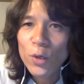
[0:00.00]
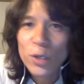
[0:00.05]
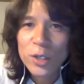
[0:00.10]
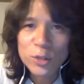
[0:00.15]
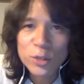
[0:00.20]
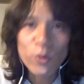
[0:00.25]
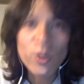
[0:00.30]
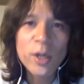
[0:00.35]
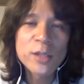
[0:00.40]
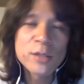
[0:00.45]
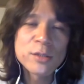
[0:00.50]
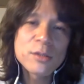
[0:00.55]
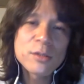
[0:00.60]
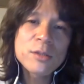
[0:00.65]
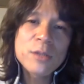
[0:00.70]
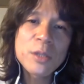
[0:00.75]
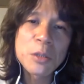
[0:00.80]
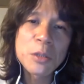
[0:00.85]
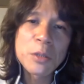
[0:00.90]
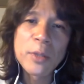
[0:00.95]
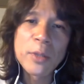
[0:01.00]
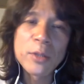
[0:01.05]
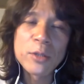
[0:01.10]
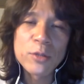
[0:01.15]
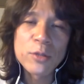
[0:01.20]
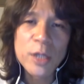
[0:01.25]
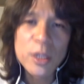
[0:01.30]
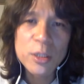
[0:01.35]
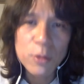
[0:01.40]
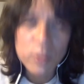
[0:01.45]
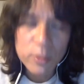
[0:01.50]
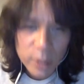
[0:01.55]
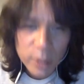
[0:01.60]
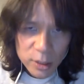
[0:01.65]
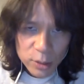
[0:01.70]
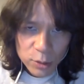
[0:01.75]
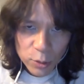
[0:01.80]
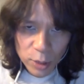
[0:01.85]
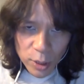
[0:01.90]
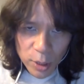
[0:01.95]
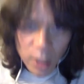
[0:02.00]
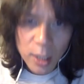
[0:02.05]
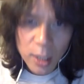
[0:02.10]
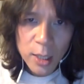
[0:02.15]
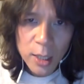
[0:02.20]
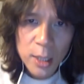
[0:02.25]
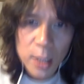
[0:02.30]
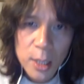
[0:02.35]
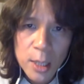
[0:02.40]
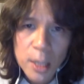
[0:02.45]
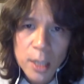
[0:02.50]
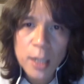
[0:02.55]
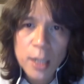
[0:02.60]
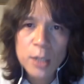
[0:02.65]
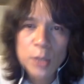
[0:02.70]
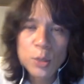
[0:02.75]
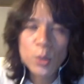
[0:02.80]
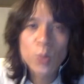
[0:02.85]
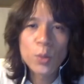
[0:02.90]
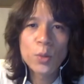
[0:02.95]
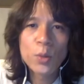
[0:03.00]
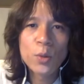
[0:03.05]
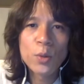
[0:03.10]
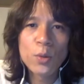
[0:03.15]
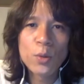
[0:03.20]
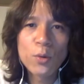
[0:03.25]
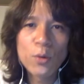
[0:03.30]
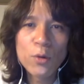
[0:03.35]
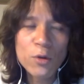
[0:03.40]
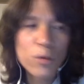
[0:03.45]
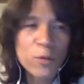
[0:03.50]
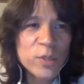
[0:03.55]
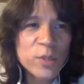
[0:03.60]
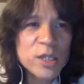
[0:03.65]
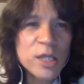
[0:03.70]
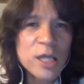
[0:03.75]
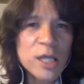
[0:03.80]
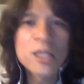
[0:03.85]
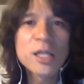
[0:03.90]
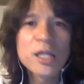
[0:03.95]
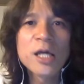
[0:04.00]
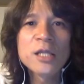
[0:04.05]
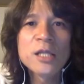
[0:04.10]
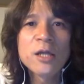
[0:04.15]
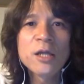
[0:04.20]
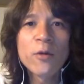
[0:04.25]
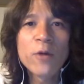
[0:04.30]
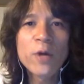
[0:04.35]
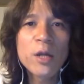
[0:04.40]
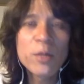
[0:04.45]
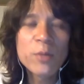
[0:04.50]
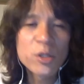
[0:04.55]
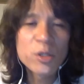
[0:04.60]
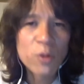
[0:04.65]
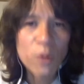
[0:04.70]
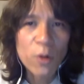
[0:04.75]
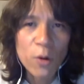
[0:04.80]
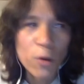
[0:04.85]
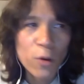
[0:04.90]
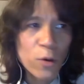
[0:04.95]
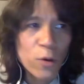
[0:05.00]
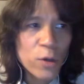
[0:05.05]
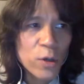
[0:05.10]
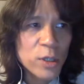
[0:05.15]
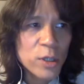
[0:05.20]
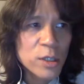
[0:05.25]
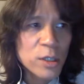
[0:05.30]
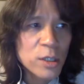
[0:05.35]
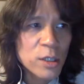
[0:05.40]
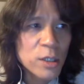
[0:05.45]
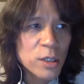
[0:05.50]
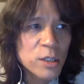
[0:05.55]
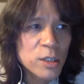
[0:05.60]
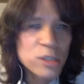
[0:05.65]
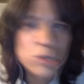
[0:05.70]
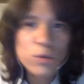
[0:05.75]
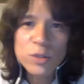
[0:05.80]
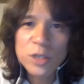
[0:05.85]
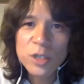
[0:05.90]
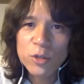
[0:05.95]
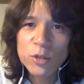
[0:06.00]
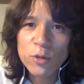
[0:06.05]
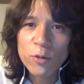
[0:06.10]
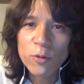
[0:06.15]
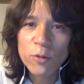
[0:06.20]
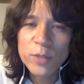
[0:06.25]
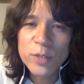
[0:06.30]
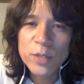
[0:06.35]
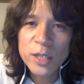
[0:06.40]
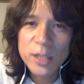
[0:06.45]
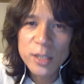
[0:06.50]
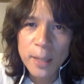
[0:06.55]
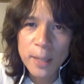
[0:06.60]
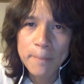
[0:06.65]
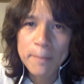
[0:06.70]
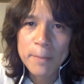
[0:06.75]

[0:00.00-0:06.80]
紹介するっていうイベントになっておりますのであのこれを見ていただいたわらびの、えー、視聴者の皆さ